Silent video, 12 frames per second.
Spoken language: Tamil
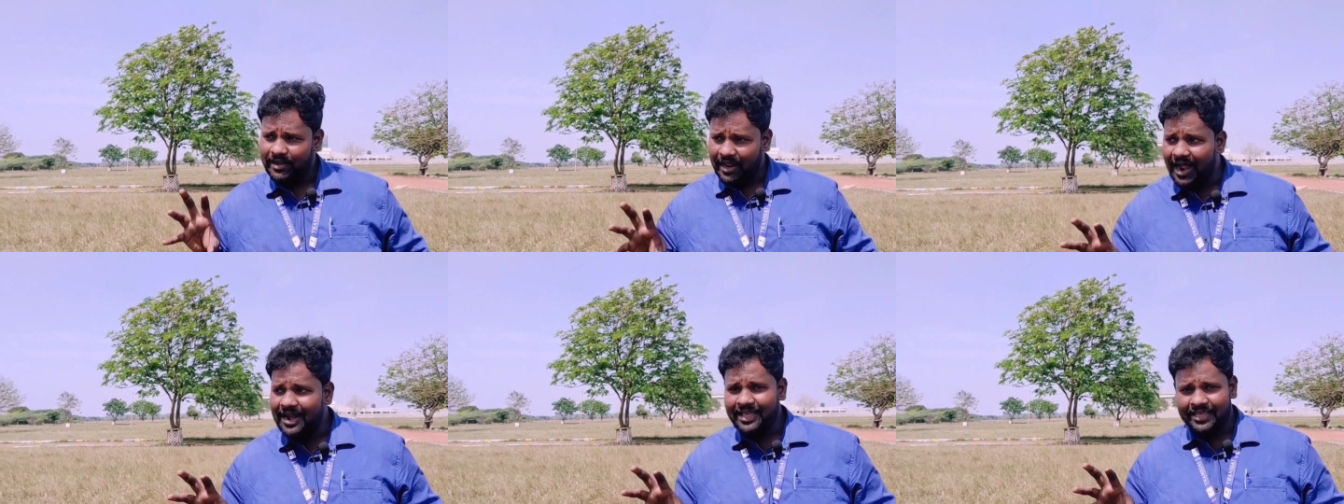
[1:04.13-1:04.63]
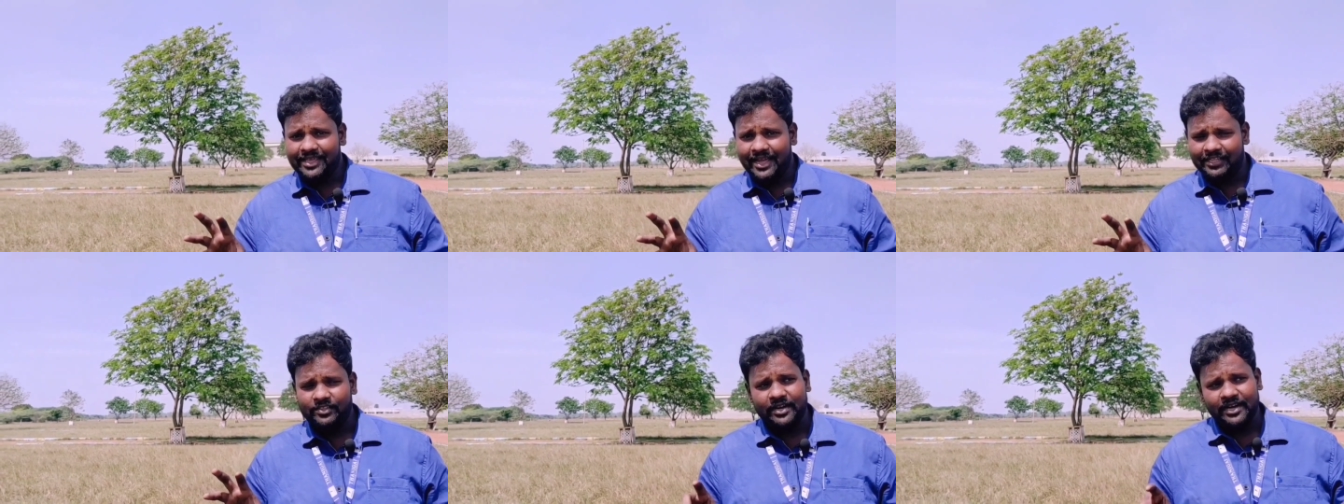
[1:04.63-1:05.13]
நாளைக்கு
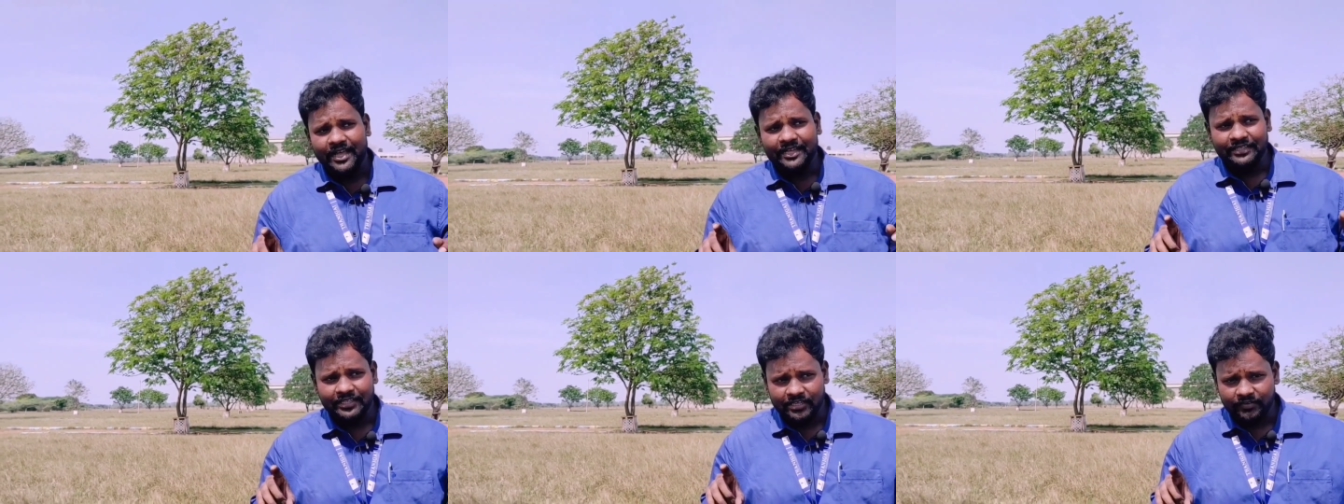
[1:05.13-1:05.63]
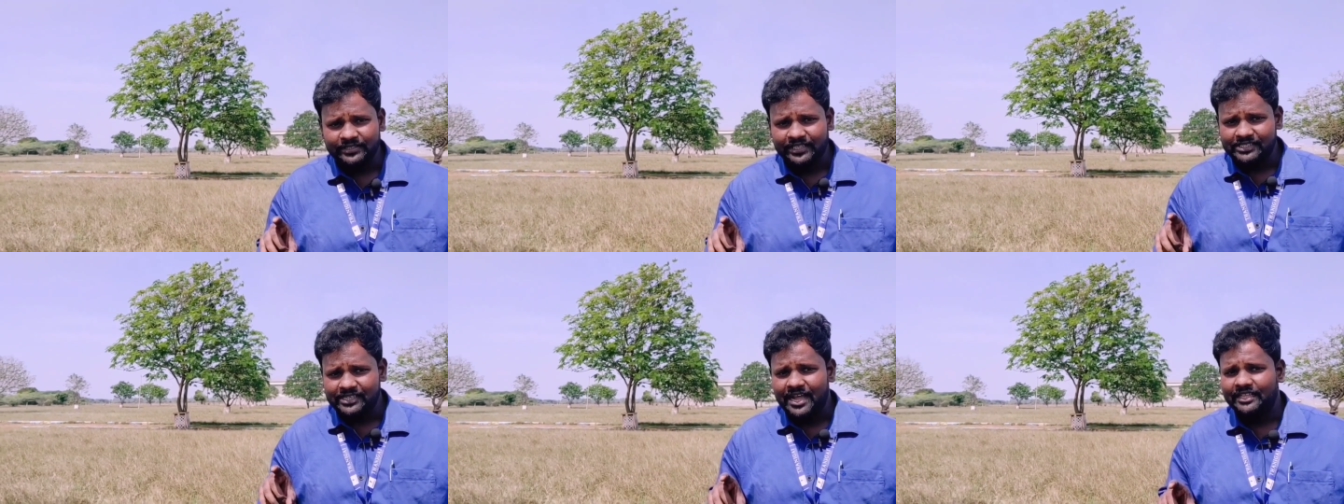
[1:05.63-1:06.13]
அதாவது ரெண்டாயிரத்தி
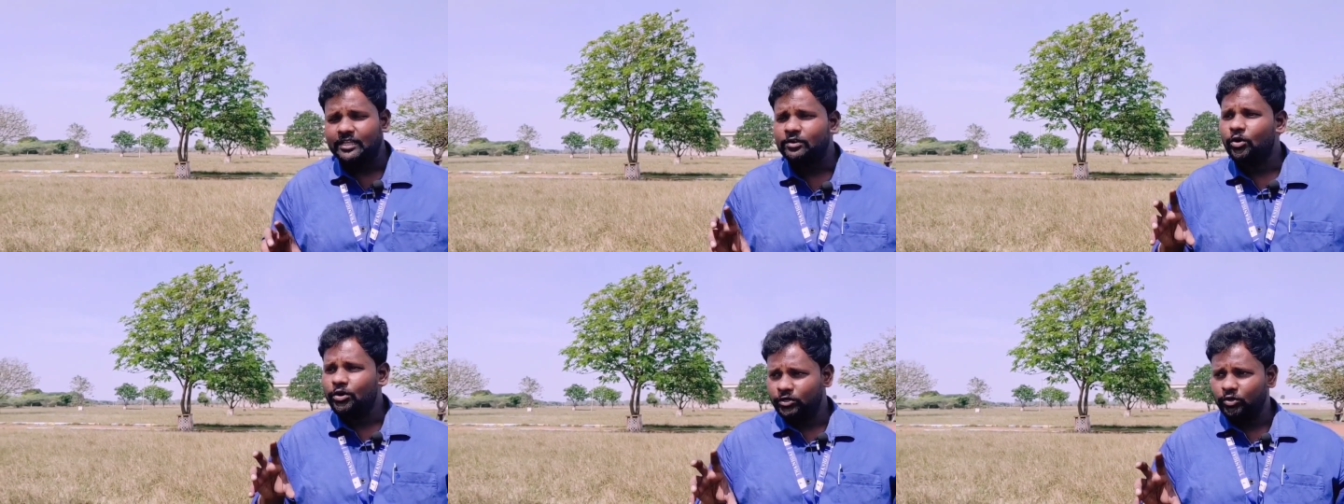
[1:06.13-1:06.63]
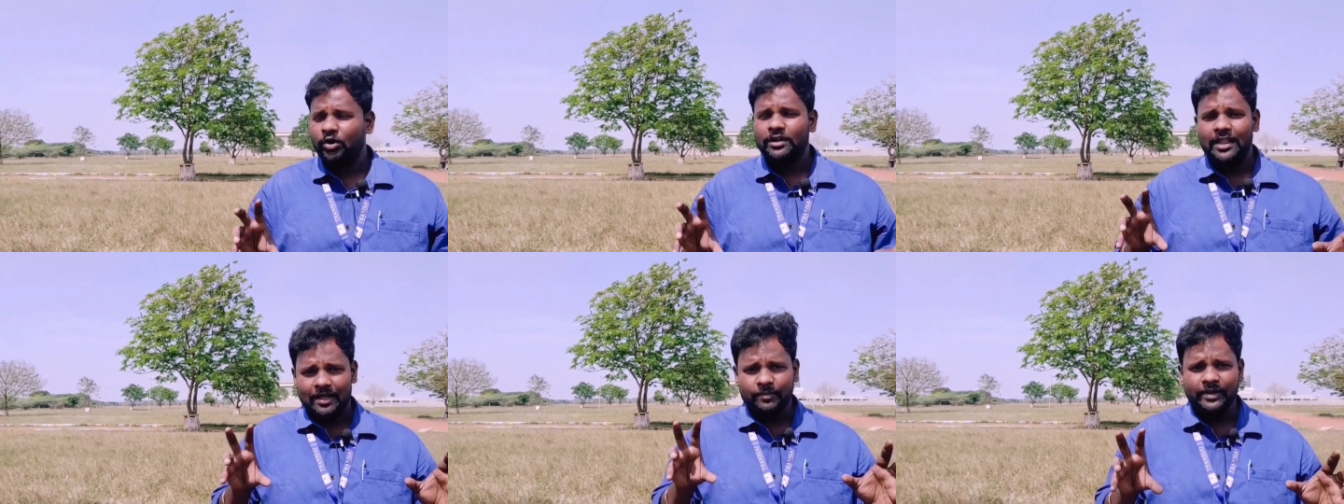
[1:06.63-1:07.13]
இருபத்தஞ்சில் அந்த ரோடு
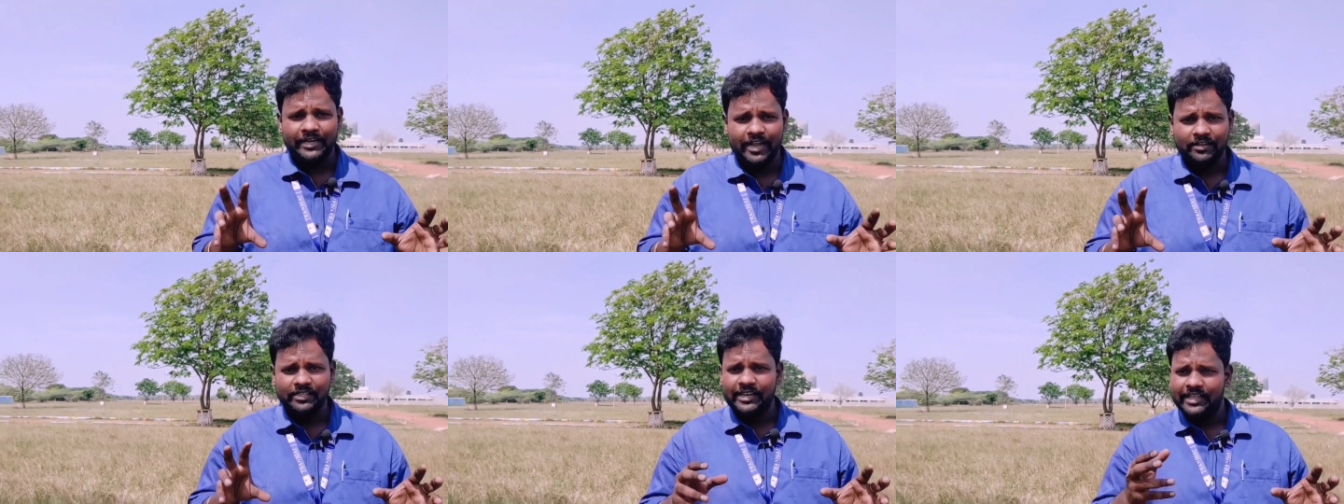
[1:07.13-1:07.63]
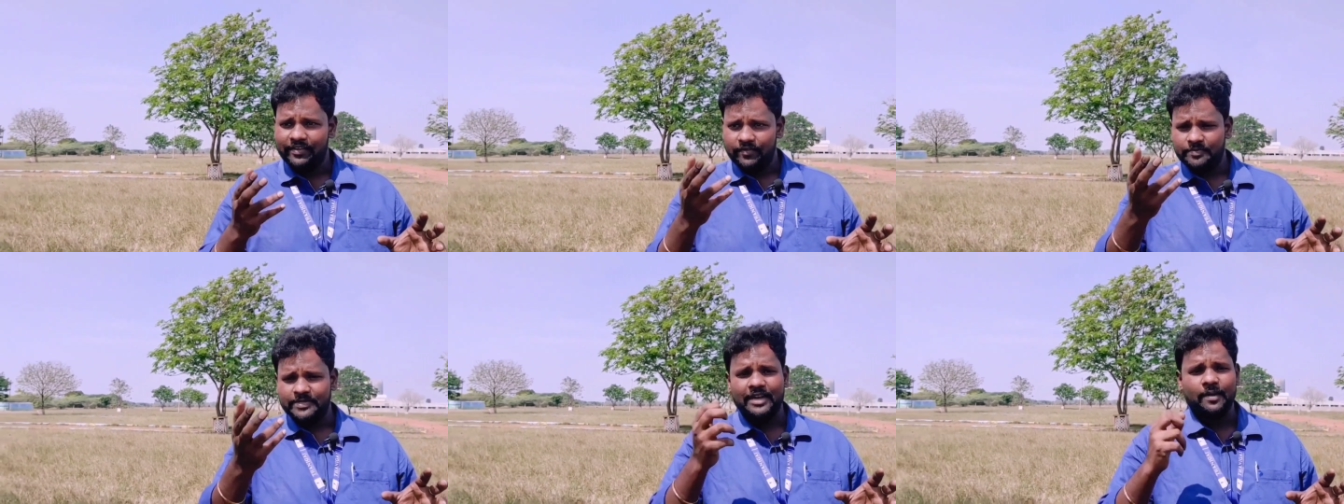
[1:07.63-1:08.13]
டோட்டலாக கம்ப்ளீட் ஆகுது நீங்கள்
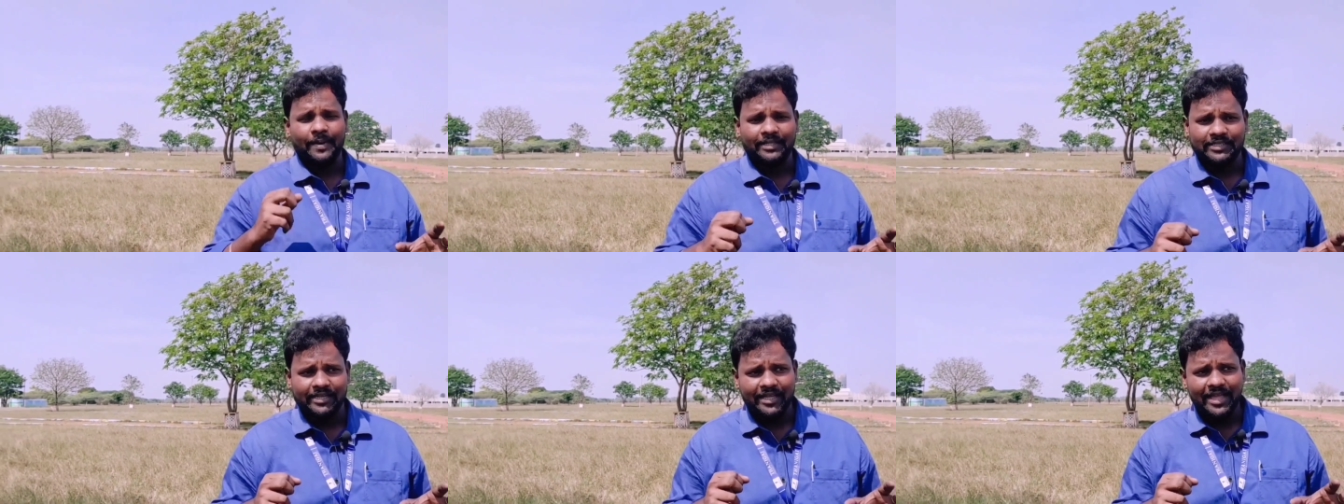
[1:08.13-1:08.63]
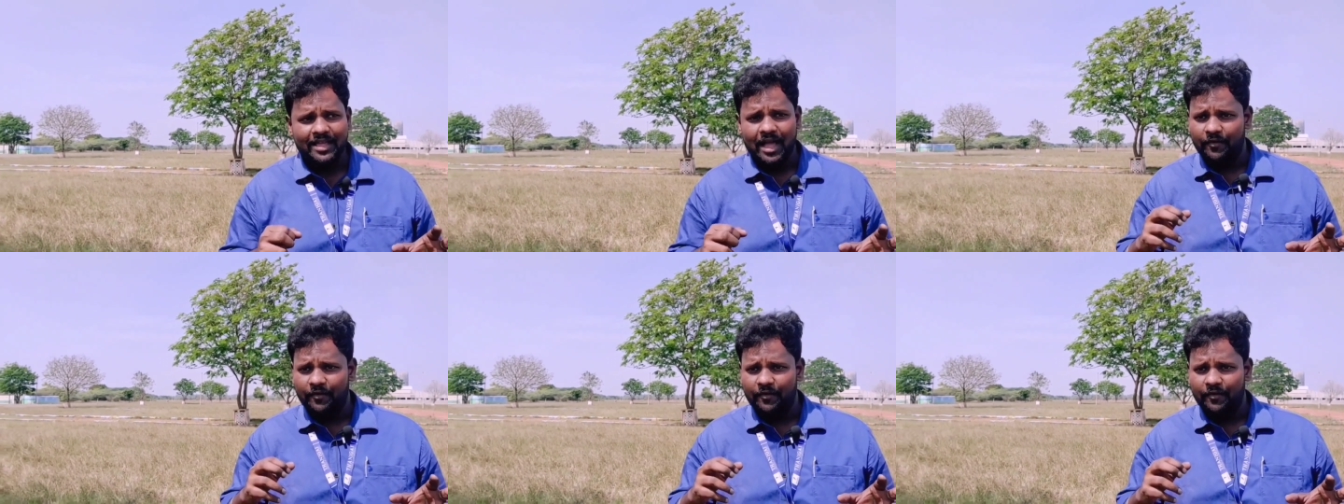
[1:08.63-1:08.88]
வெப்சைட்டில் பார்த்துங்க